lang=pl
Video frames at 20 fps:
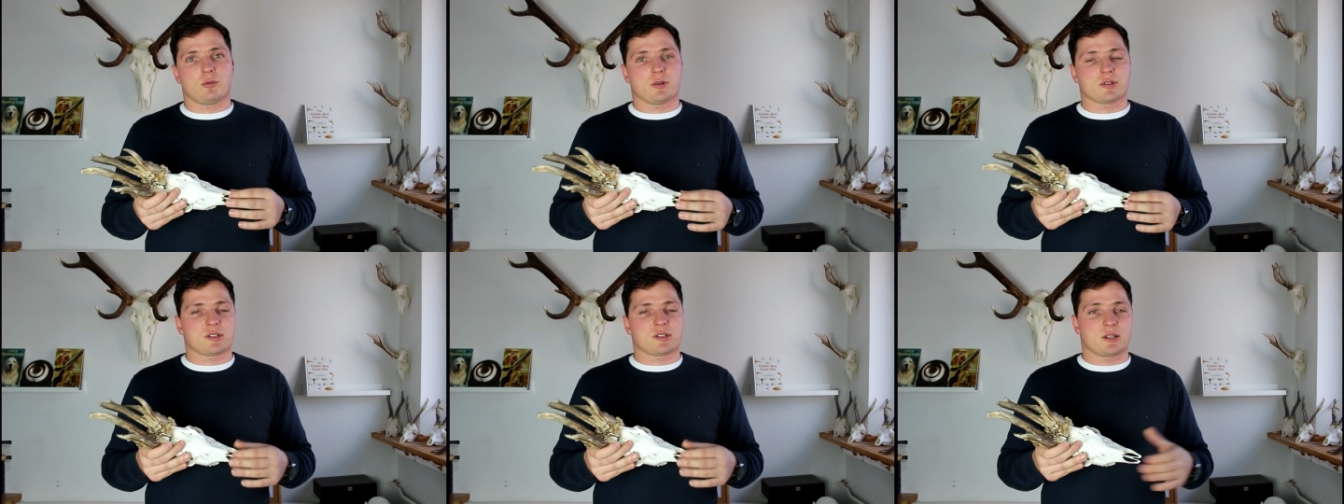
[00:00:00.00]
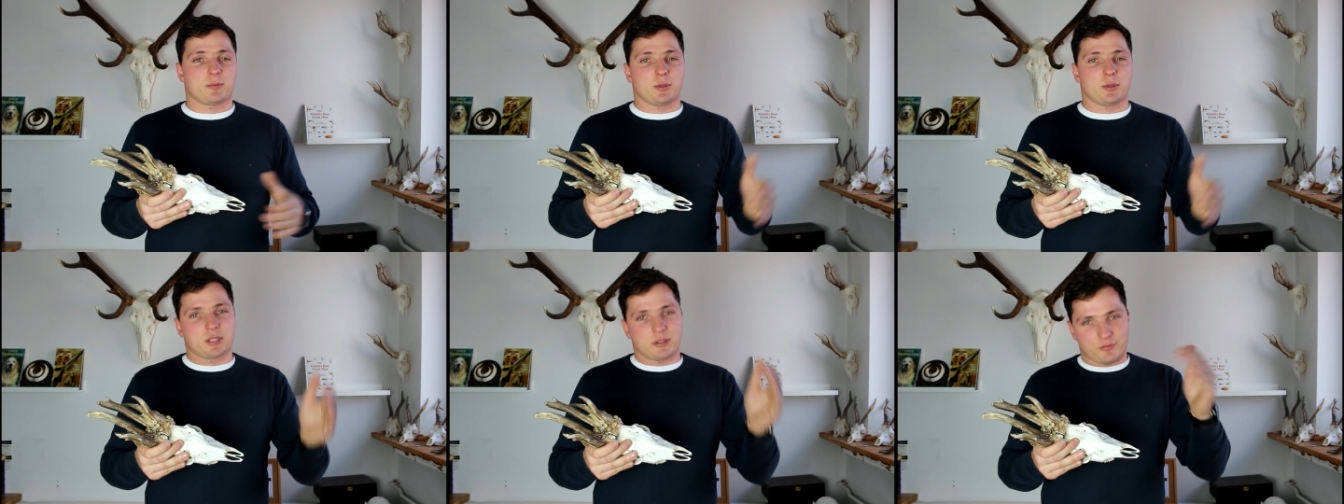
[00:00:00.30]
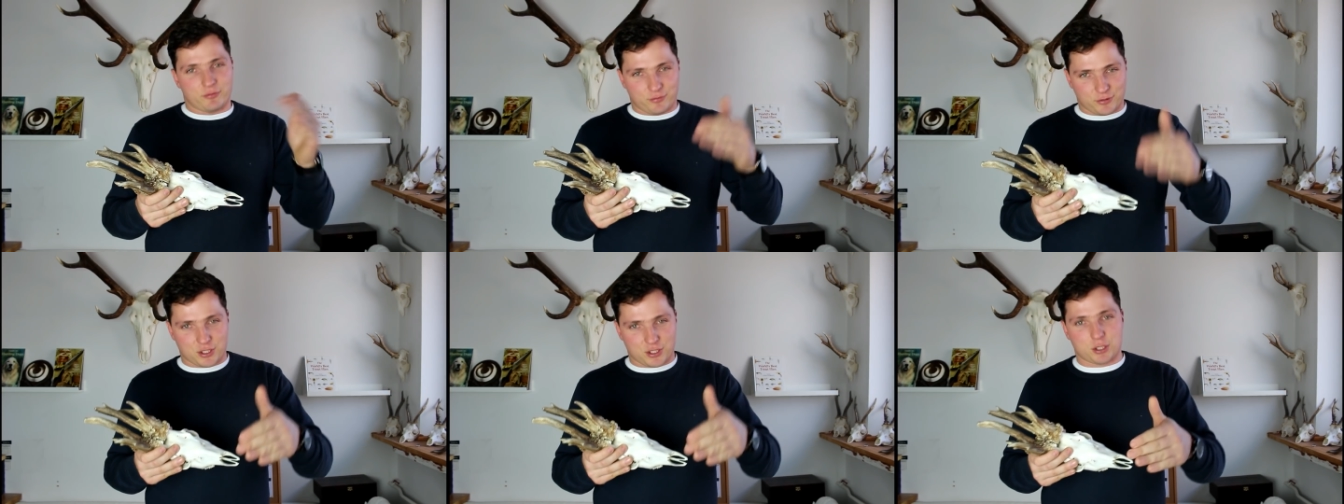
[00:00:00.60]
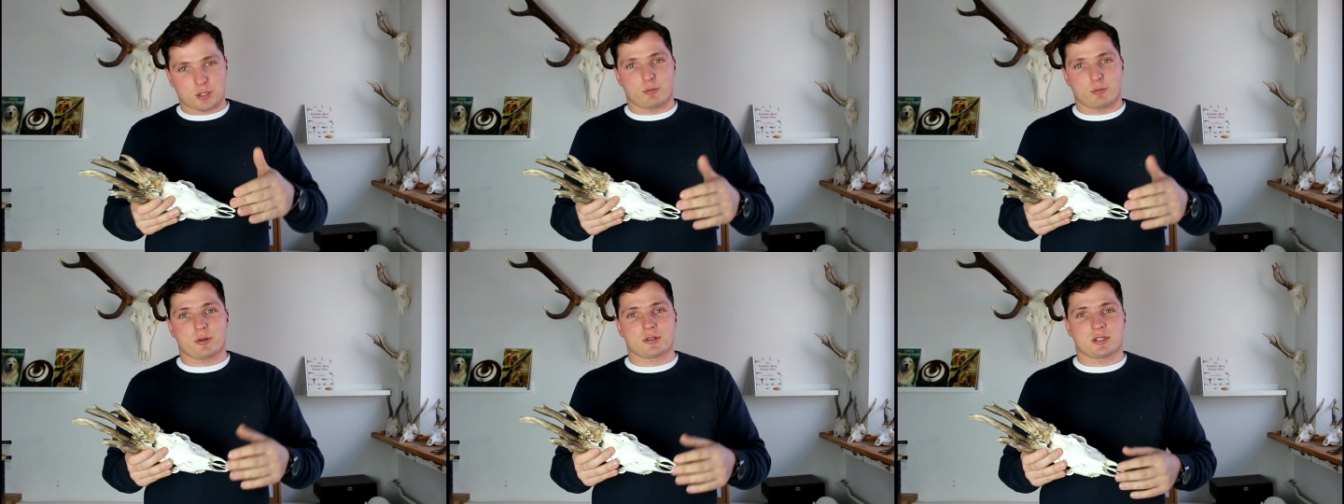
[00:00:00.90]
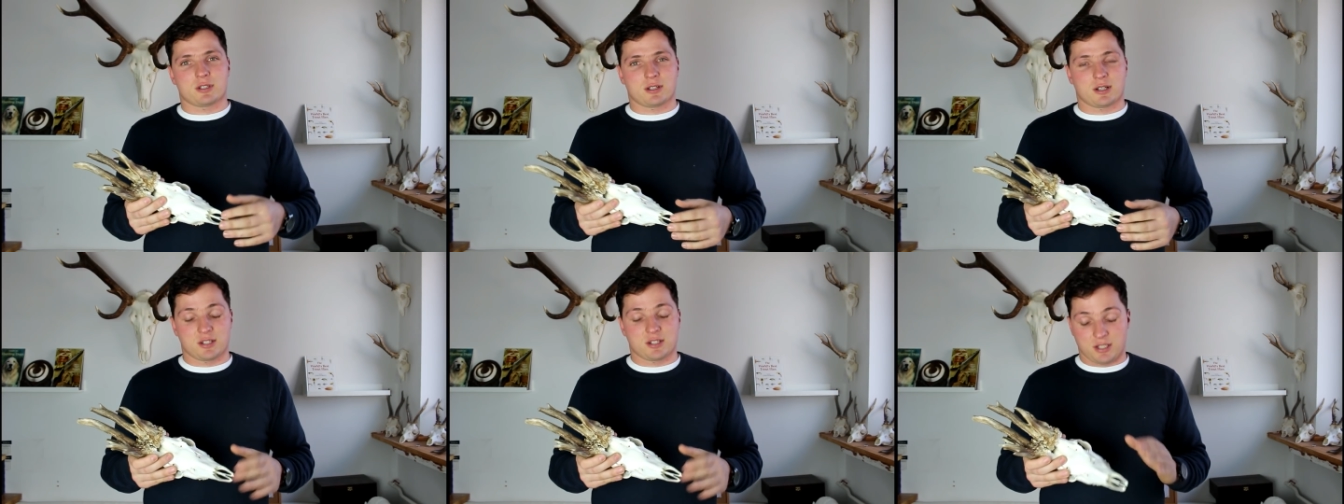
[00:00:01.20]
łozę, potem w trzecią
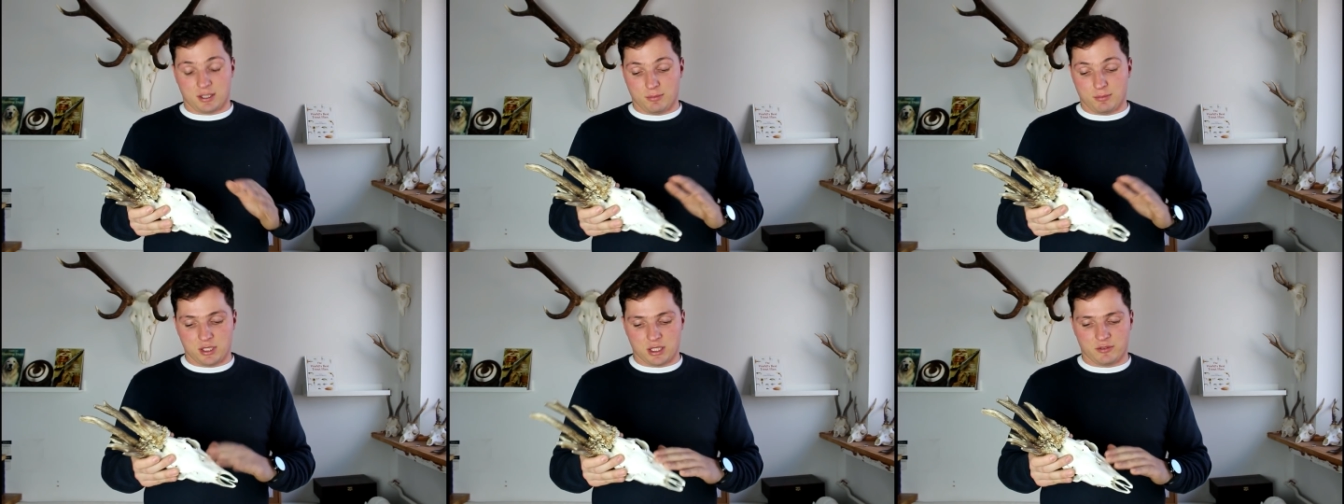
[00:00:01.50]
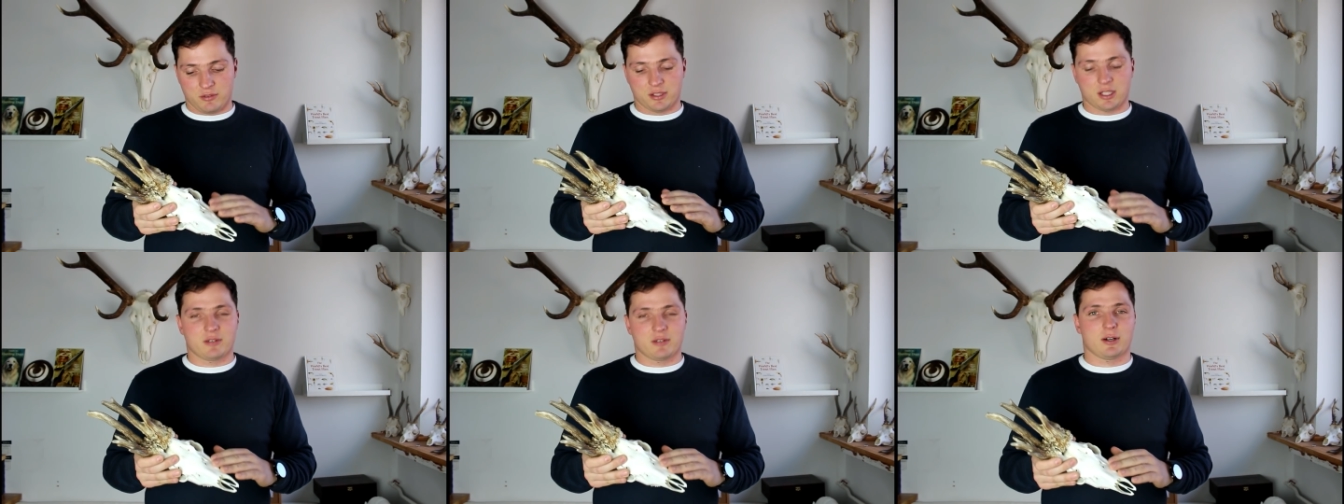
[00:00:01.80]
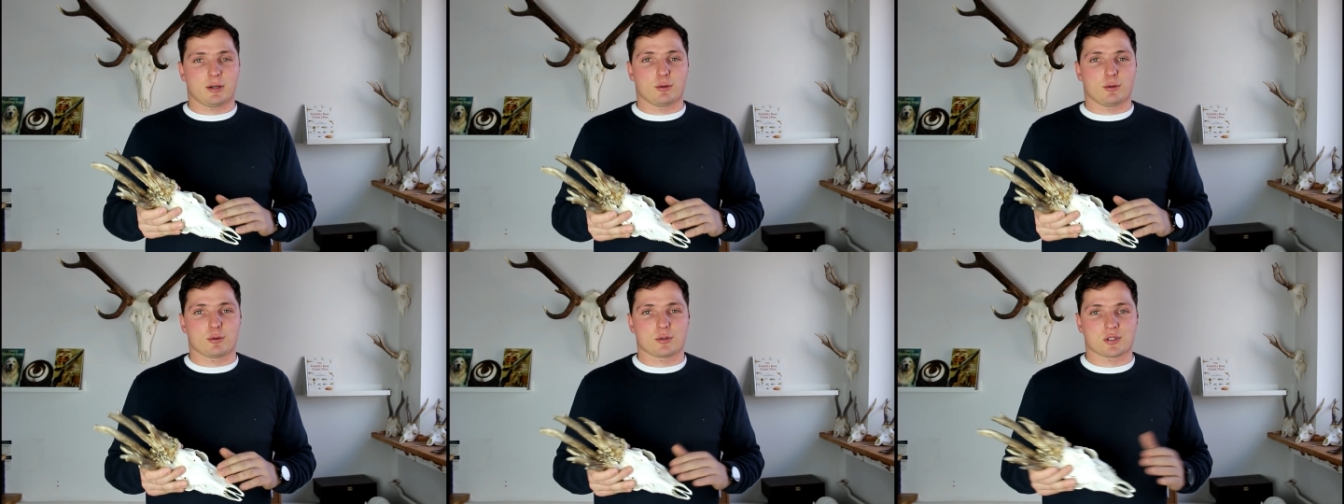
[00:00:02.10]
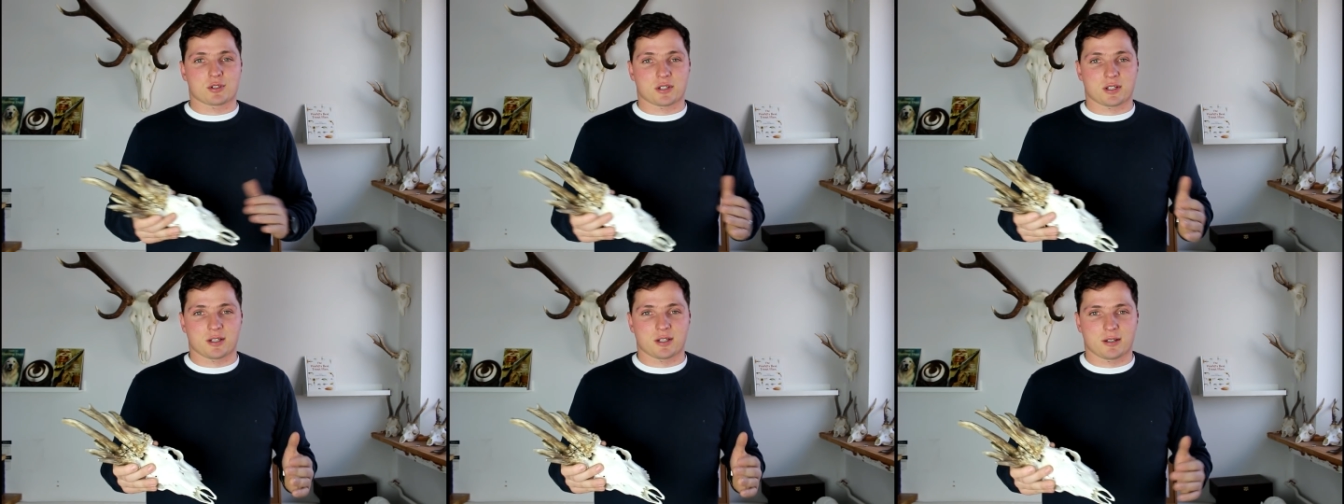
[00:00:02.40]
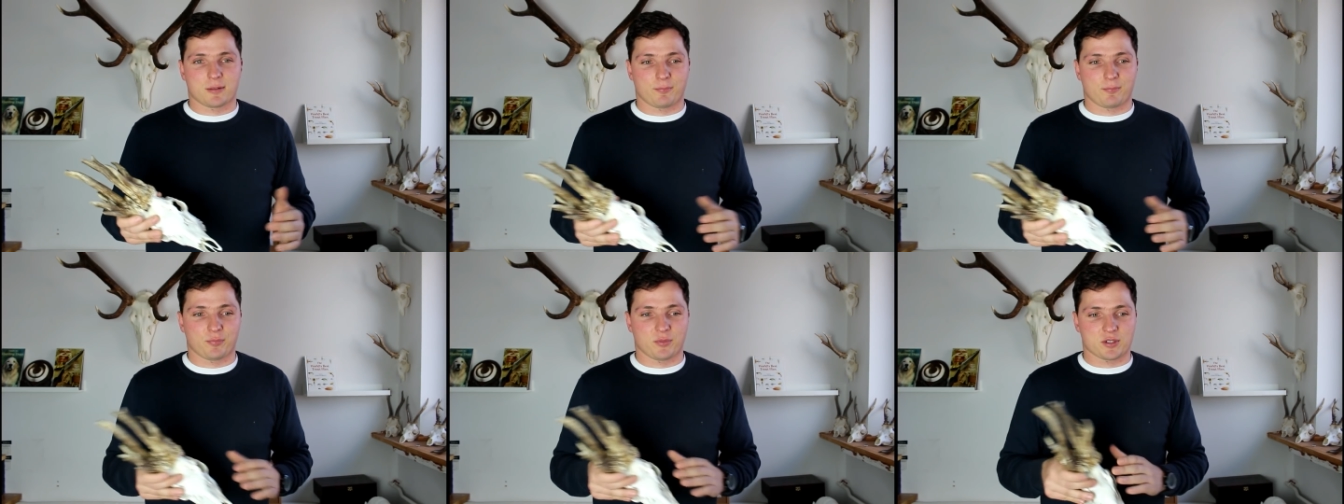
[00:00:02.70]
łozę, gdzie mi się wydawało,
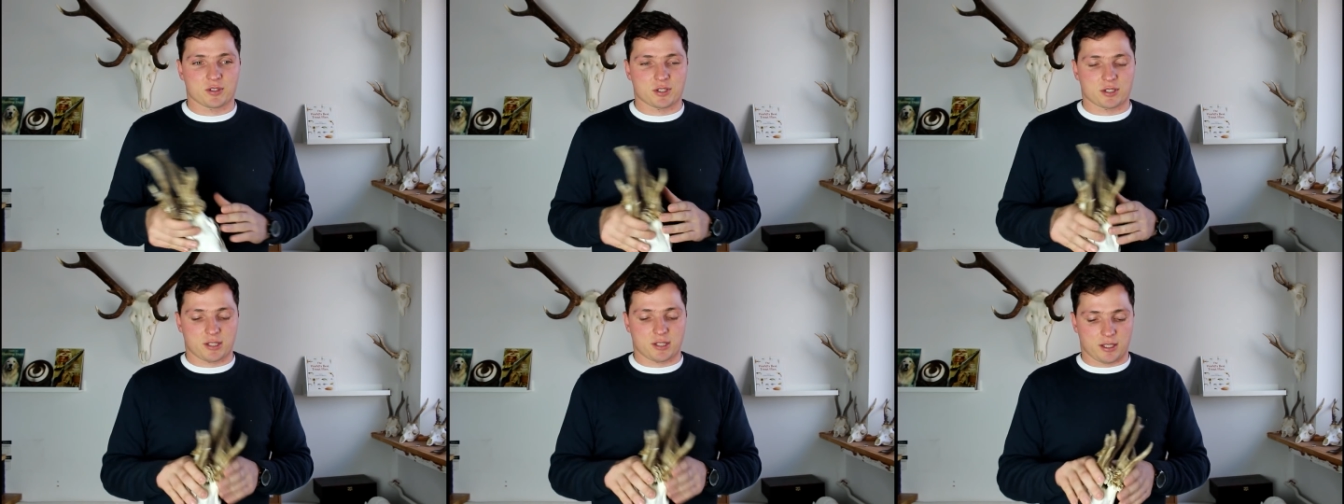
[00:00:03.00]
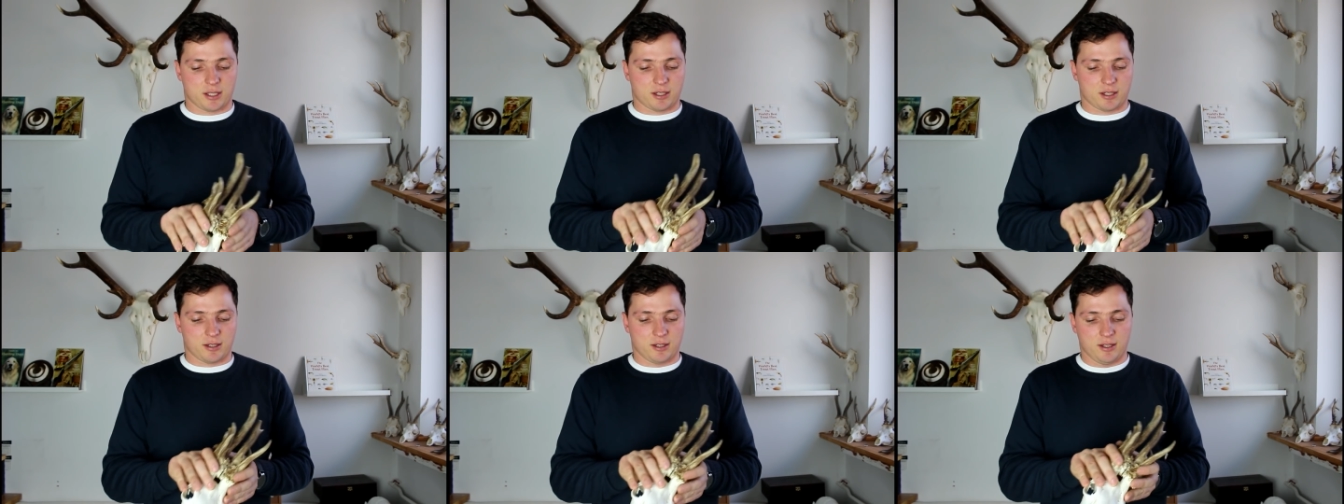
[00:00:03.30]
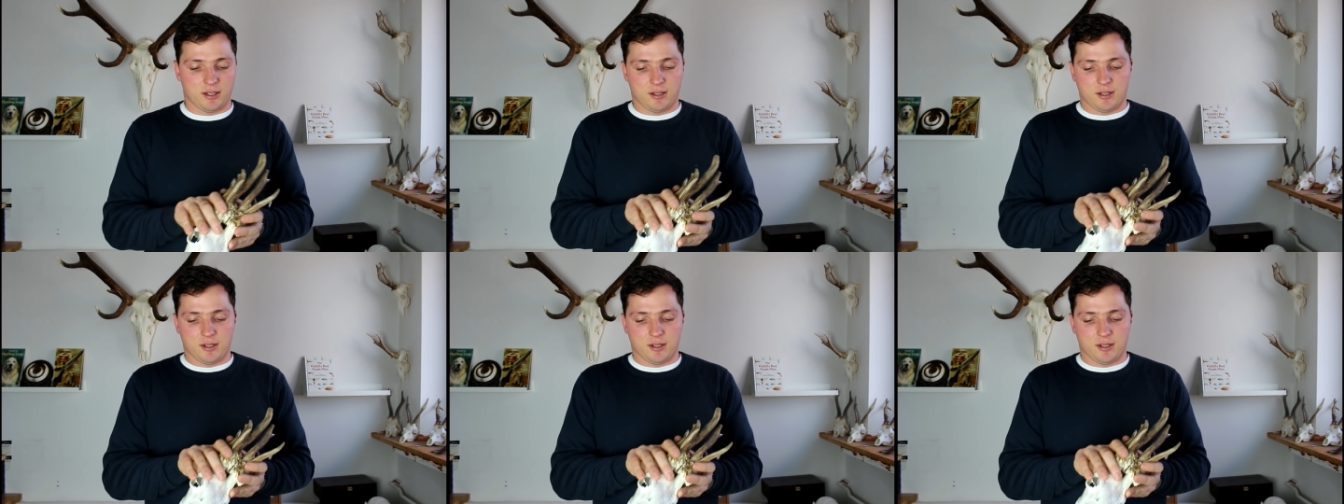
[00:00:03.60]
że, że, te,